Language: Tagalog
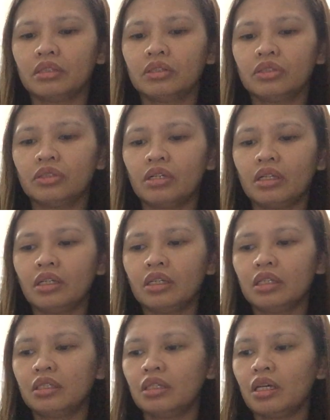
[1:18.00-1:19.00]
so ang
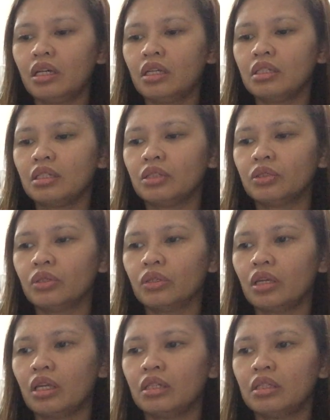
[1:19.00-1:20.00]
kagandahan nito
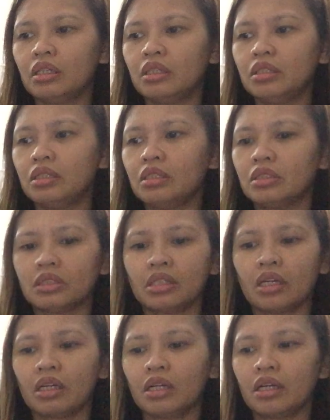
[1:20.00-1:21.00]
LED siya